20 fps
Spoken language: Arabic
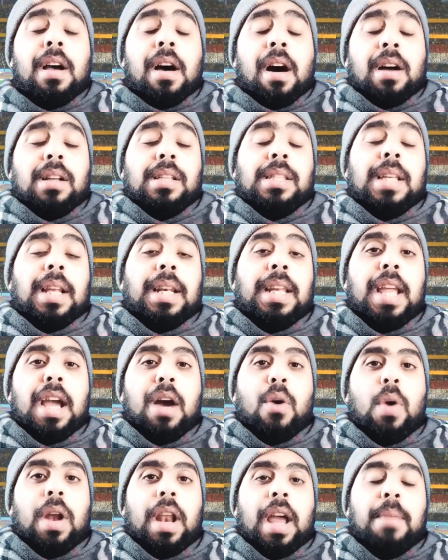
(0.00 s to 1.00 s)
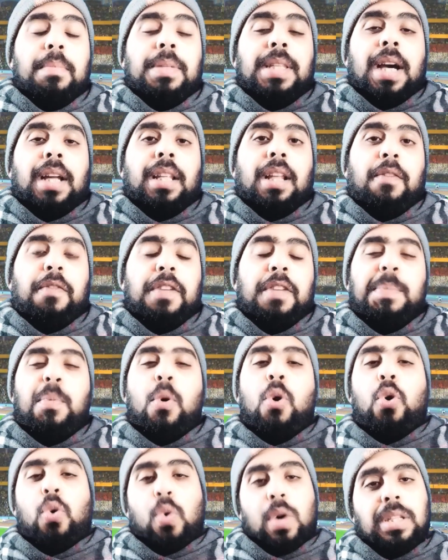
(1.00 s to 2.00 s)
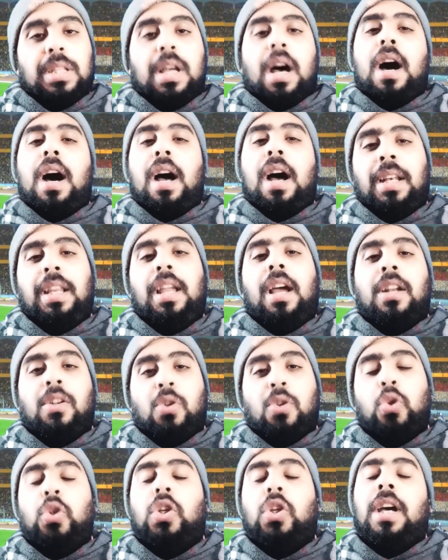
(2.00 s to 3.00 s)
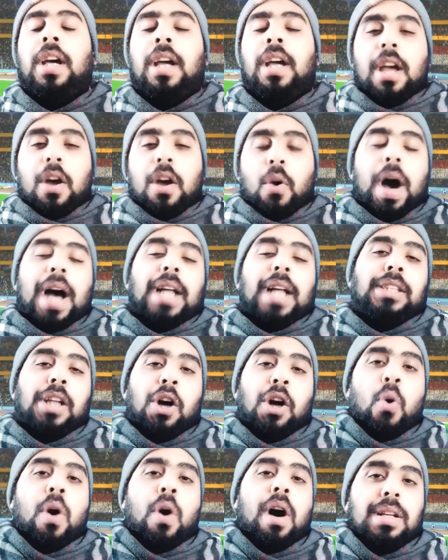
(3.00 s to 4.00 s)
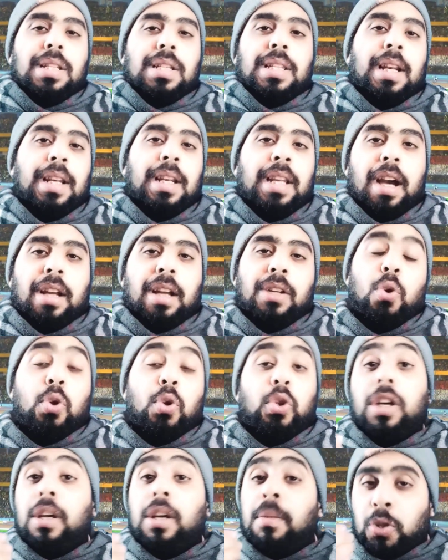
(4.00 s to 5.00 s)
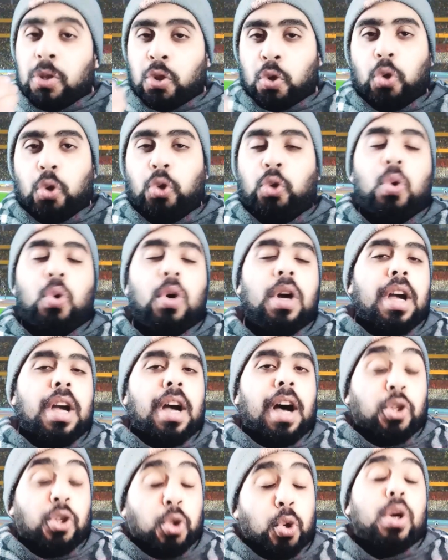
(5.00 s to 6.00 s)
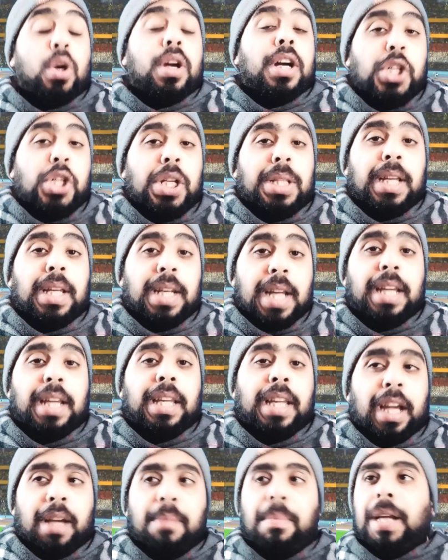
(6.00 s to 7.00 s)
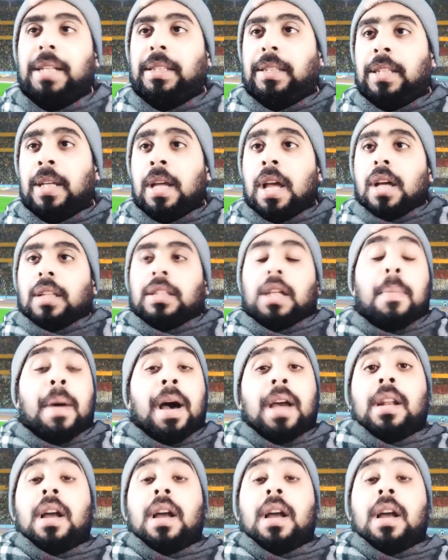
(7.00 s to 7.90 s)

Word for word: أرسل لي أول أمس على الفيسبوك وصحح لي النطق وحتى هو أرسل لي النطق بصوته أشكرك جدا أخي عماد طبعا